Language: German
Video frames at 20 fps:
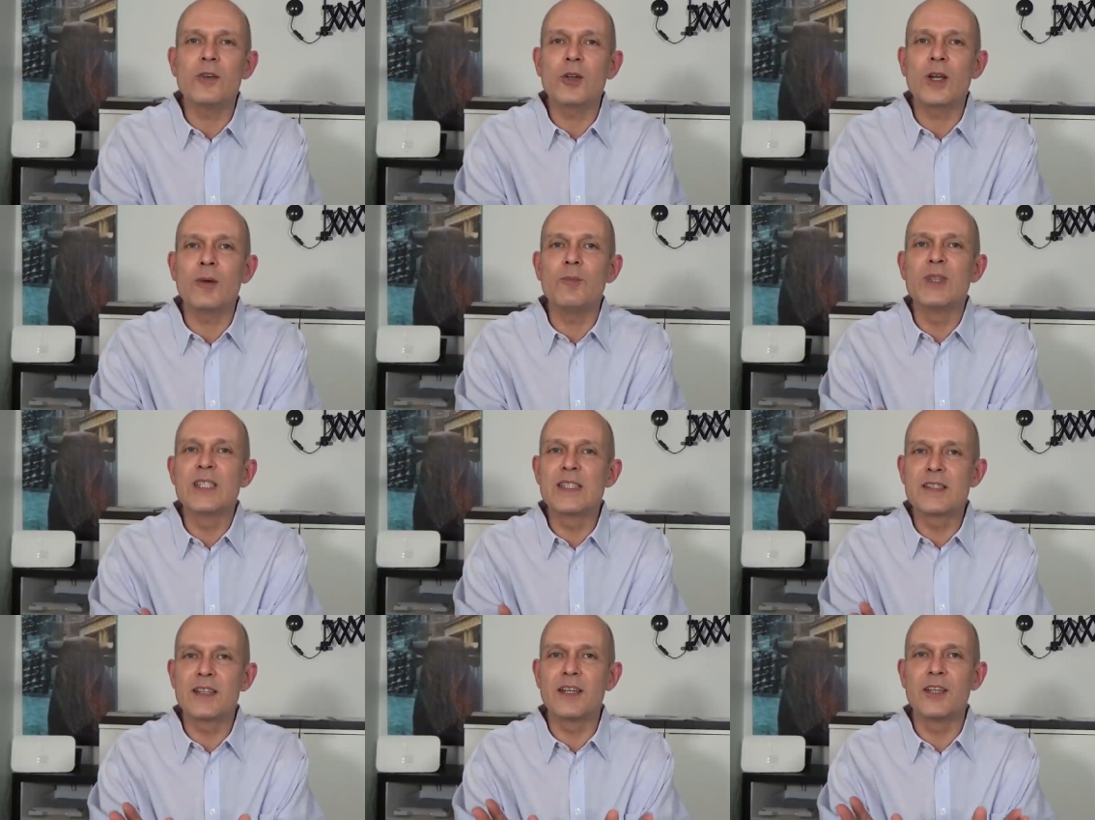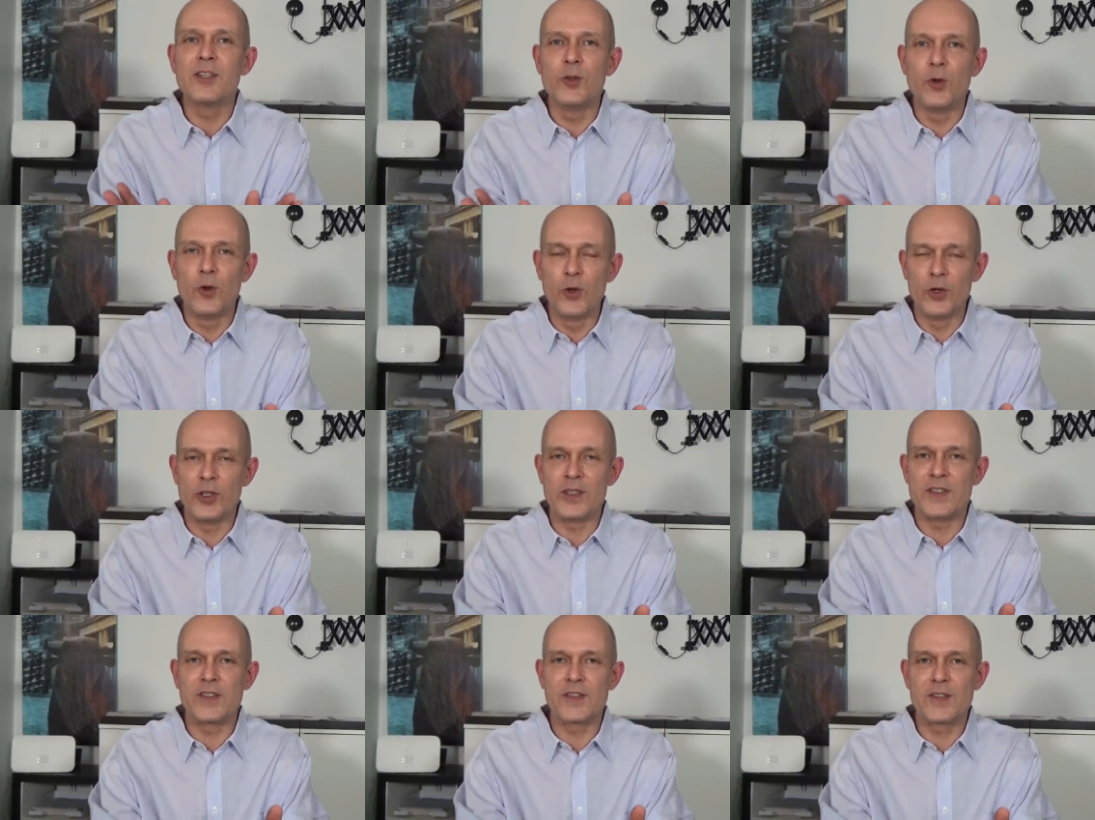oder
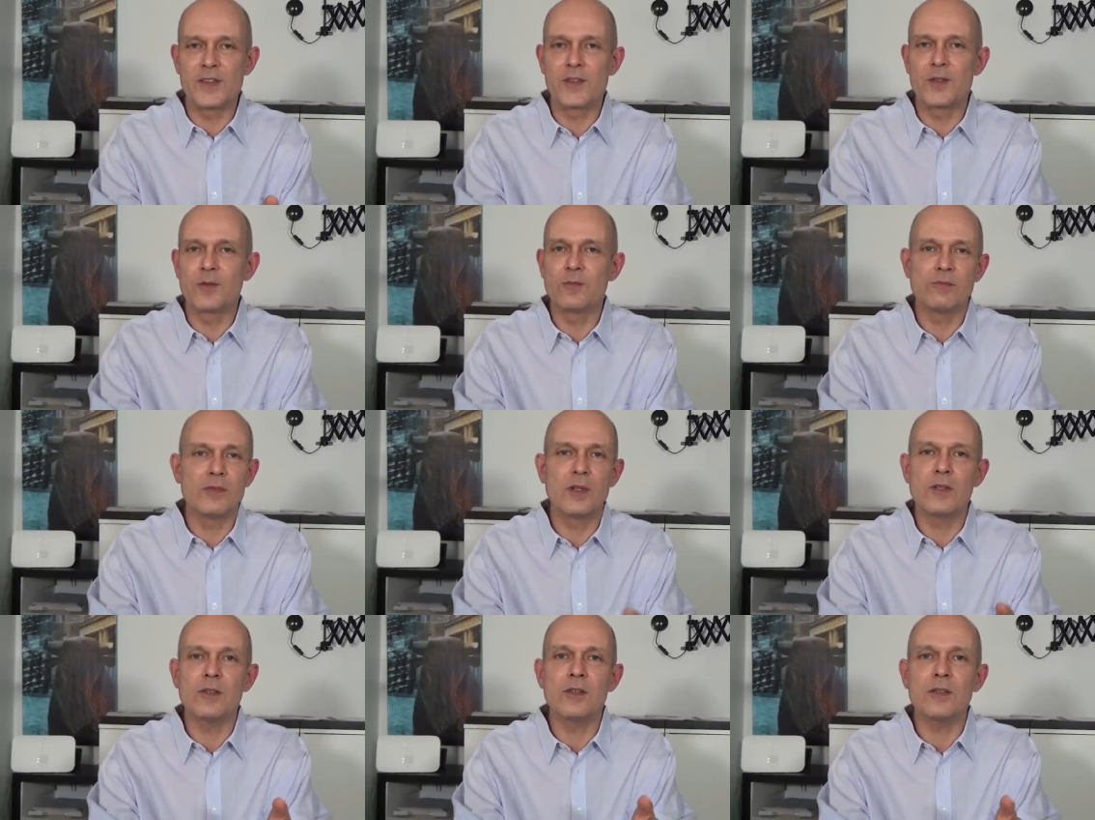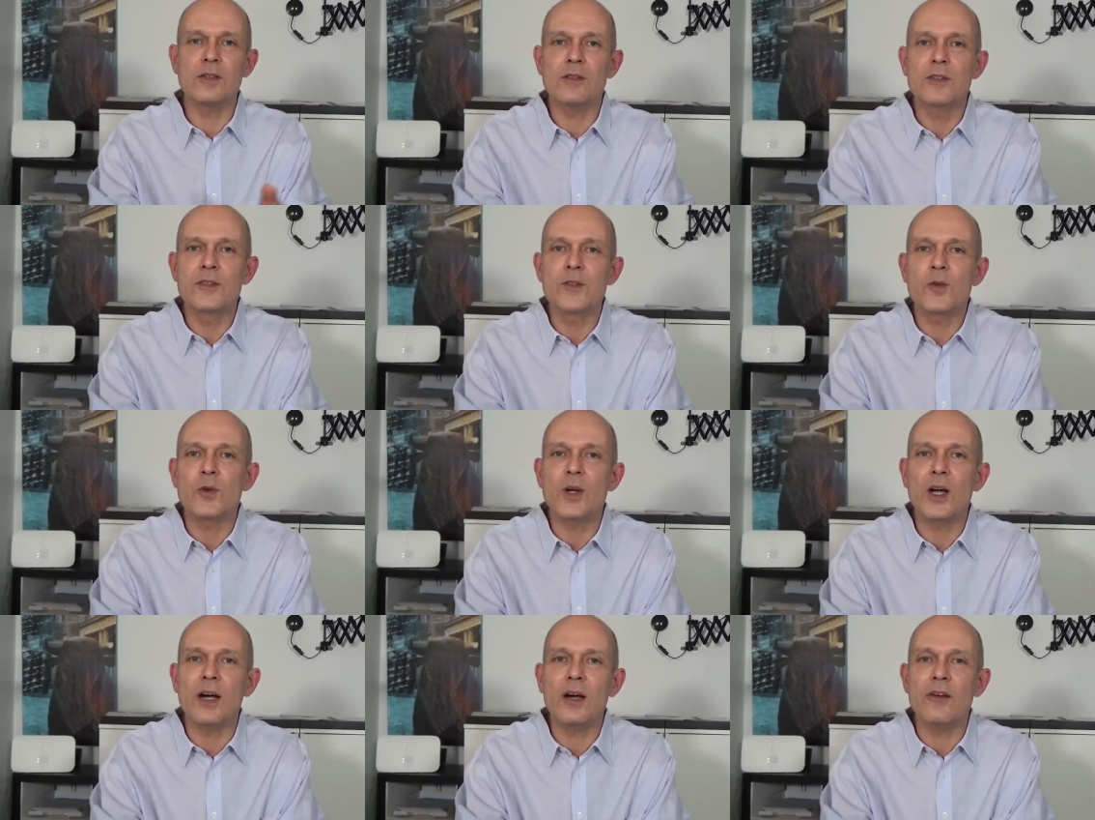mysteriös äh,
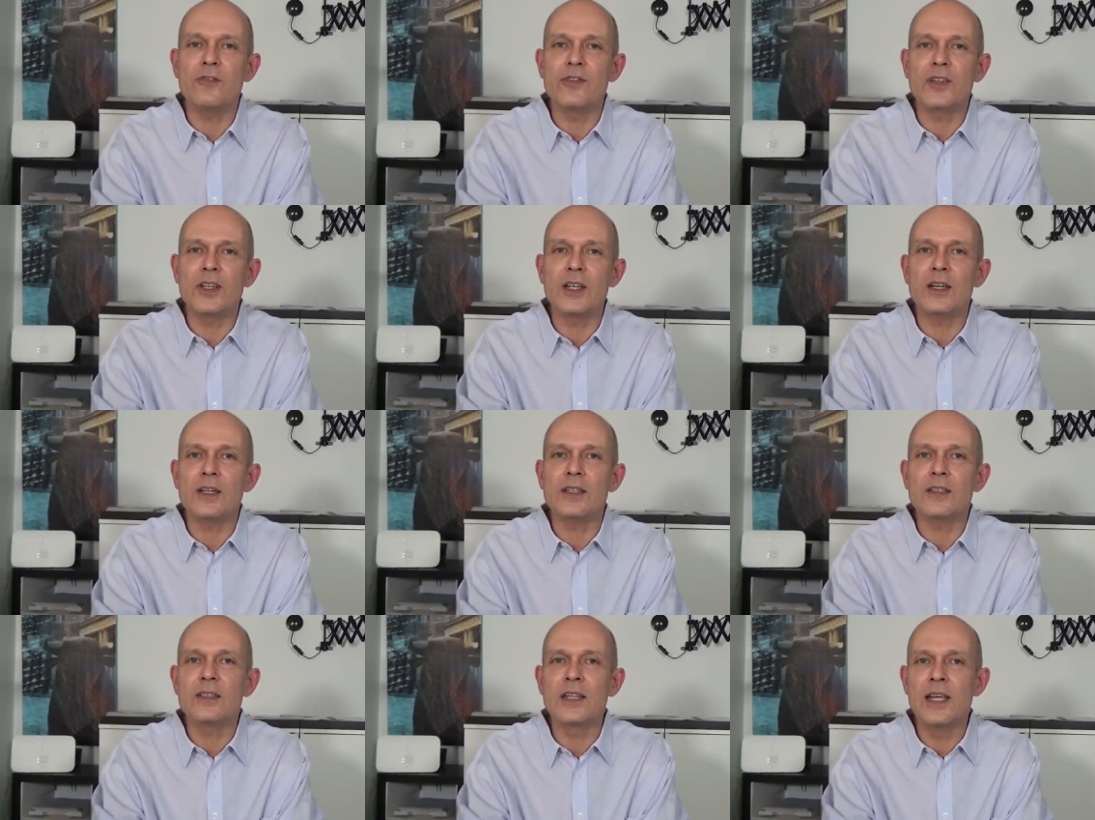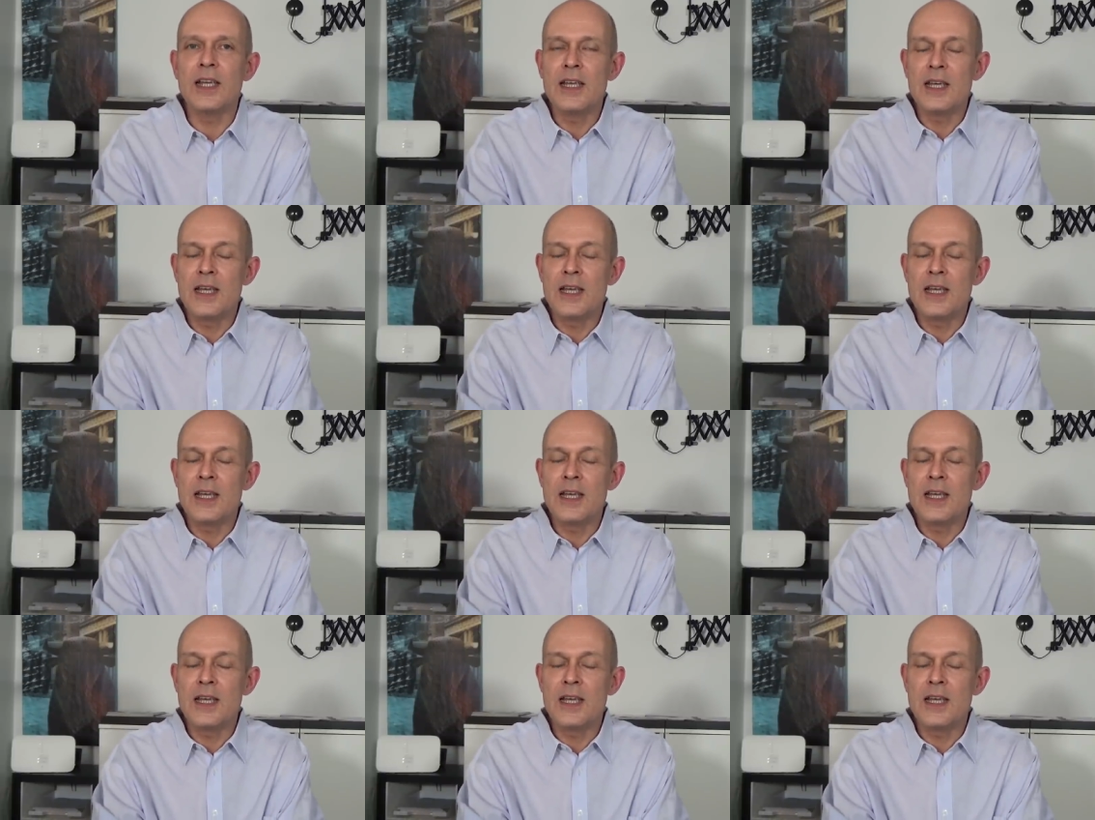sogar vielleicht.